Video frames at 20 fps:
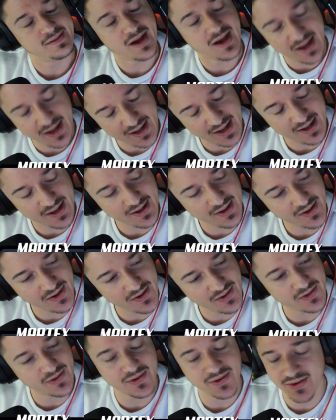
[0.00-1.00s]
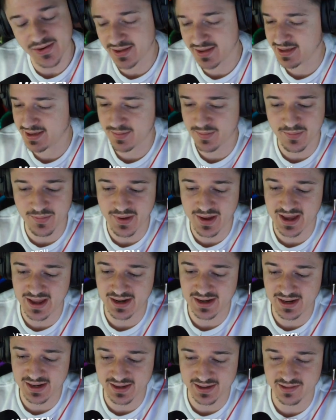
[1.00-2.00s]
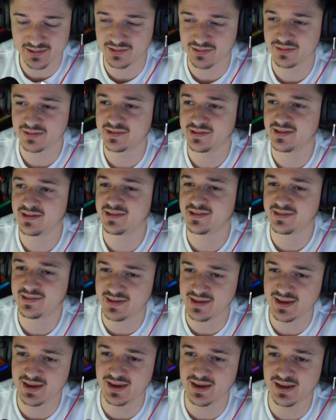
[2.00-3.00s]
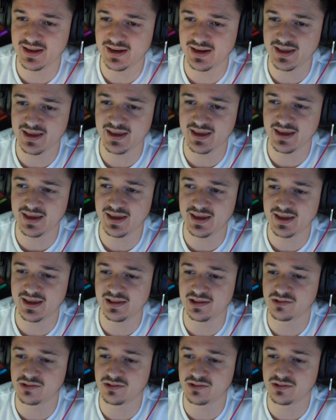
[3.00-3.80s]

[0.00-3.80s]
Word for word: Ah, che belli che sono sti stili.